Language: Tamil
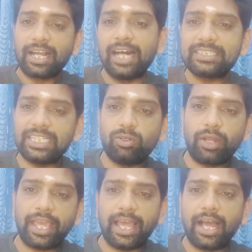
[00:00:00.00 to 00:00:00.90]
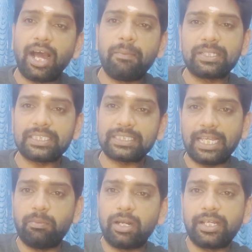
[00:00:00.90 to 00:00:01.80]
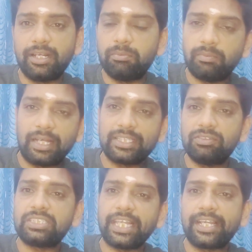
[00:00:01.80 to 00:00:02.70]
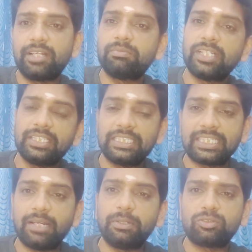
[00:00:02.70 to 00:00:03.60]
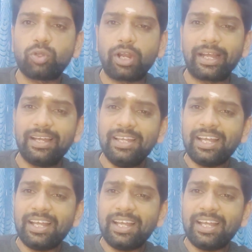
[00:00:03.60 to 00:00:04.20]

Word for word: காசியினுடைய ஆபாச செயல்பாடுகளும் அந்த விஷயங்களும் இருந்துச்சு அப்படின்னு சொல்கிறாங்க